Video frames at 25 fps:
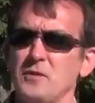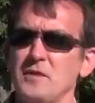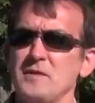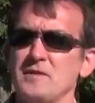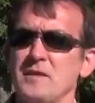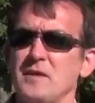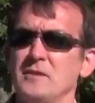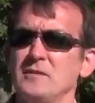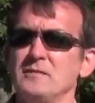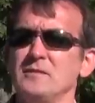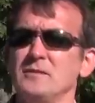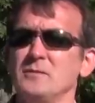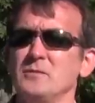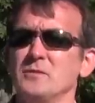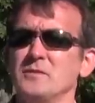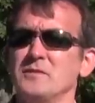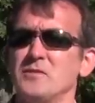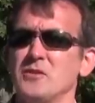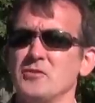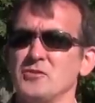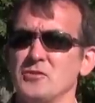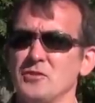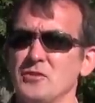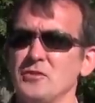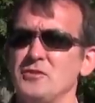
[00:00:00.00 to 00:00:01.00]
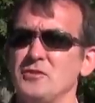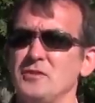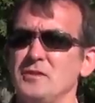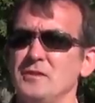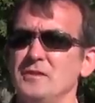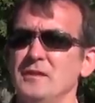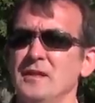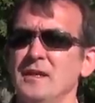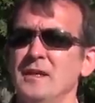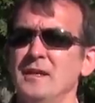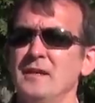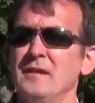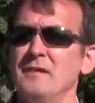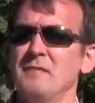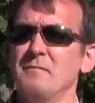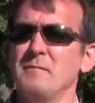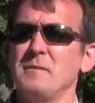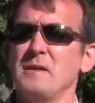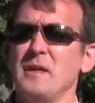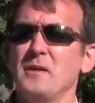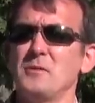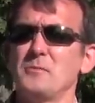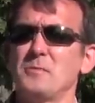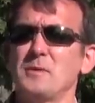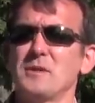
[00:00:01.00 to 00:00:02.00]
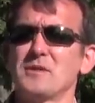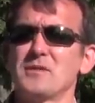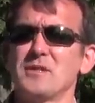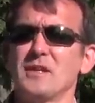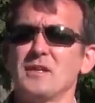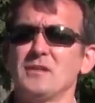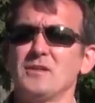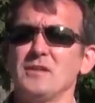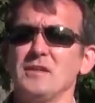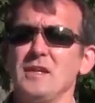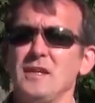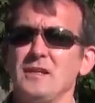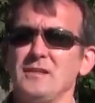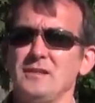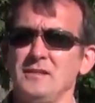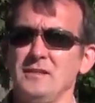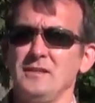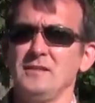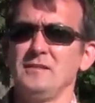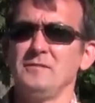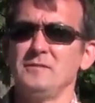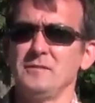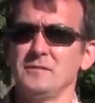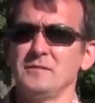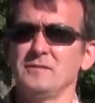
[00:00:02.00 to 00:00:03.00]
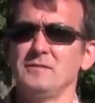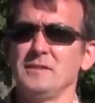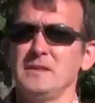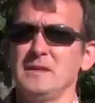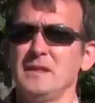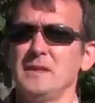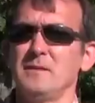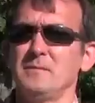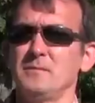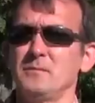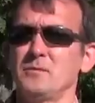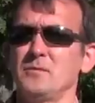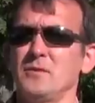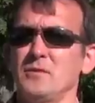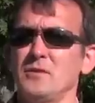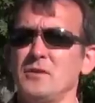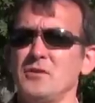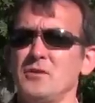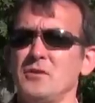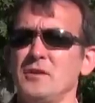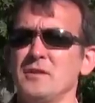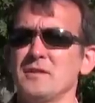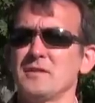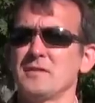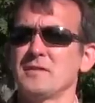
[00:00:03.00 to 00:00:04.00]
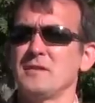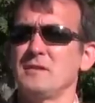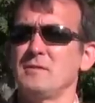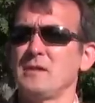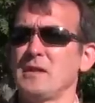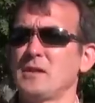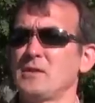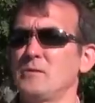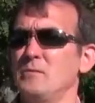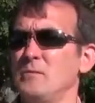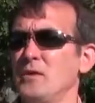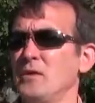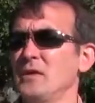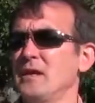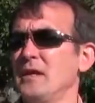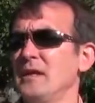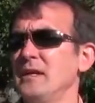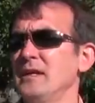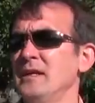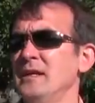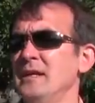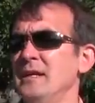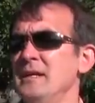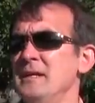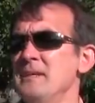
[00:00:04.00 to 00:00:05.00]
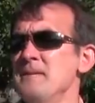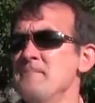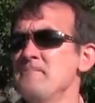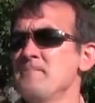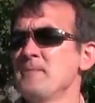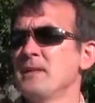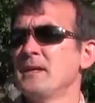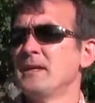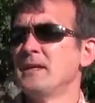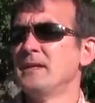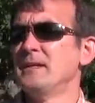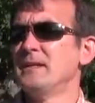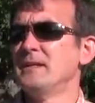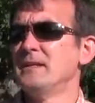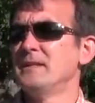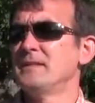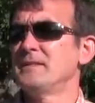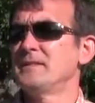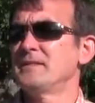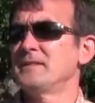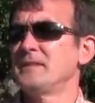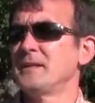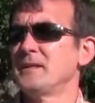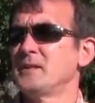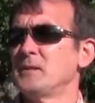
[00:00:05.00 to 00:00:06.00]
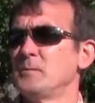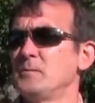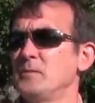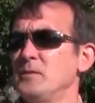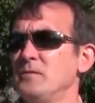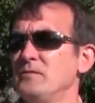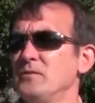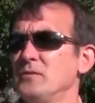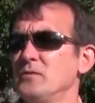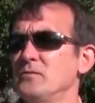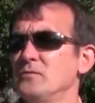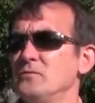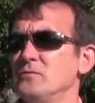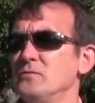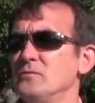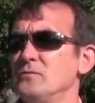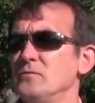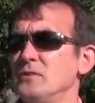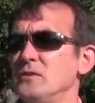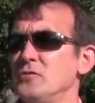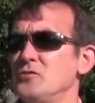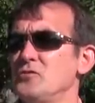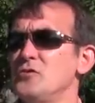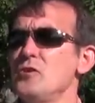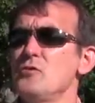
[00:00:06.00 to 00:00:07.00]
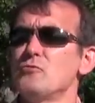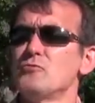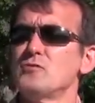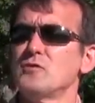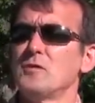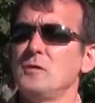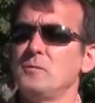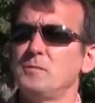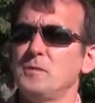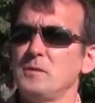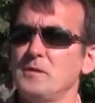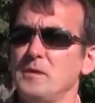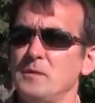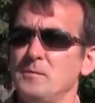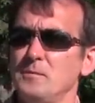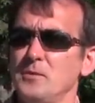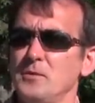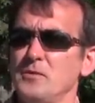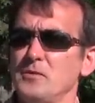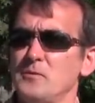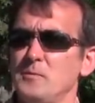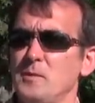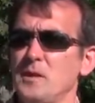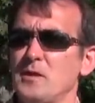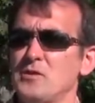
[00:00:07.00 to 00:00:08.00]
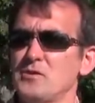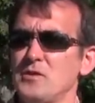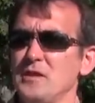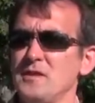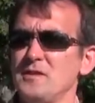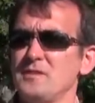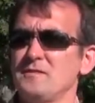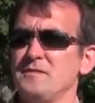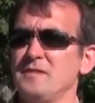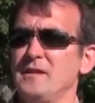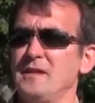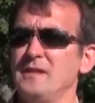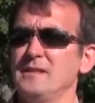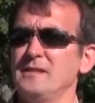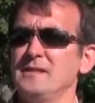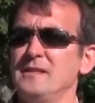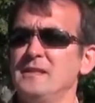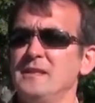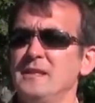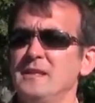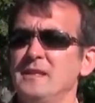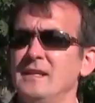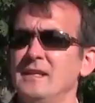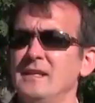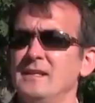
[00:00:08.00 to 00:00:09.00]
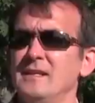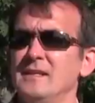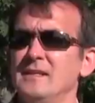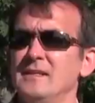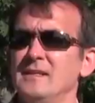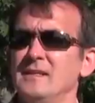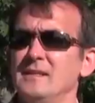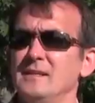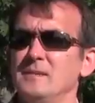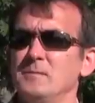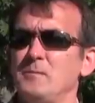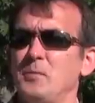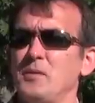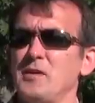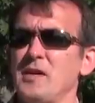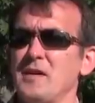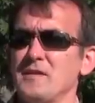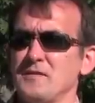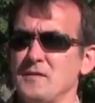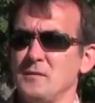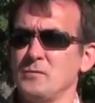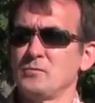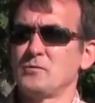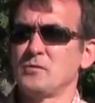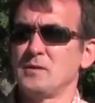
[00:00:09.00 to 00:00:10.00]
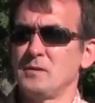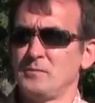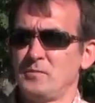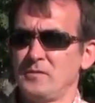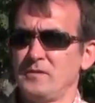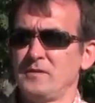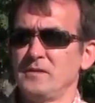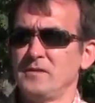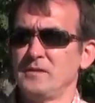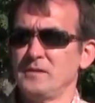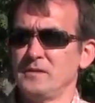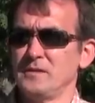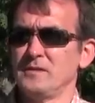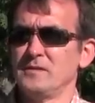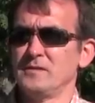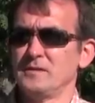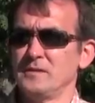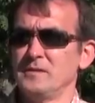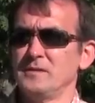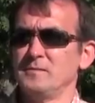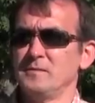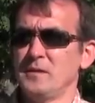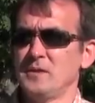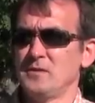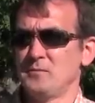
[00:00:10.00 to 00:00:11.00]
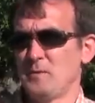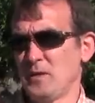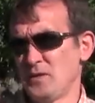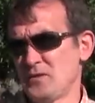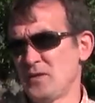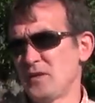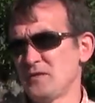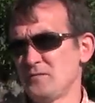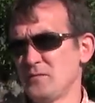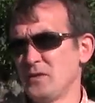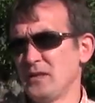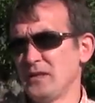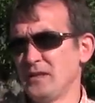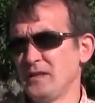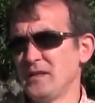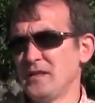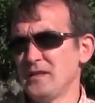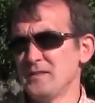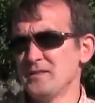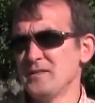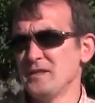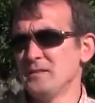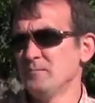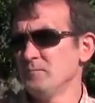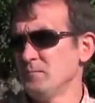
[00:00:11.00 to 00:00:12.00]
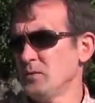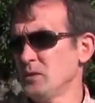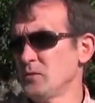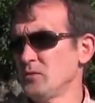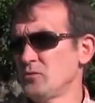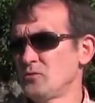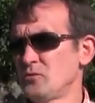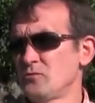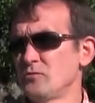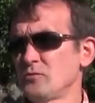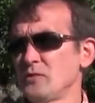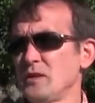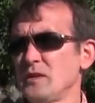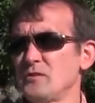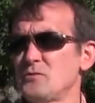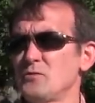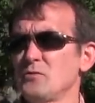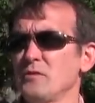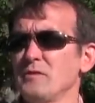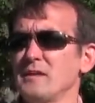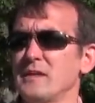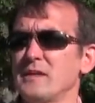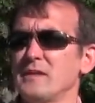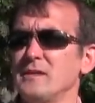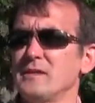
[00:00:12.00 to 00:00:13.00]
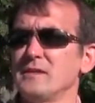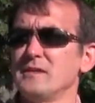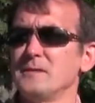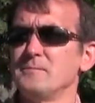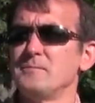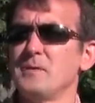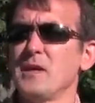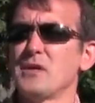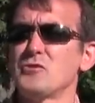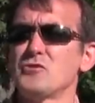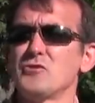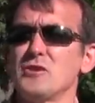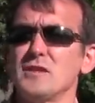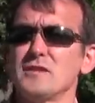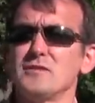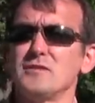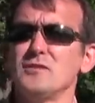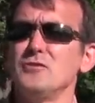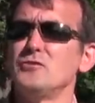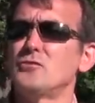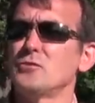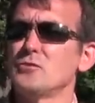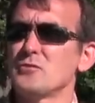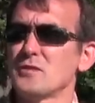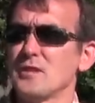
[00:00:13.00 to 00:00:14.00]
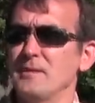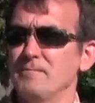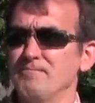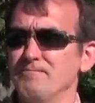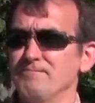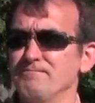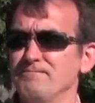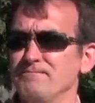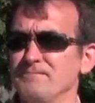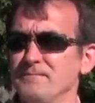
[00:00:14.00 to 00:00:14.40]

który nie zachował ostrożności w mijaniu pierwszego, jak i wina określona została jako moja y, z tego powodu, iż nie ustąpiłem ponoć pierwszeństwa y, pojazdom, które powinny y, mieć pierwszeństwo na tej jezdni. Ponoć tutaj człowiek pieszy jest intruzem.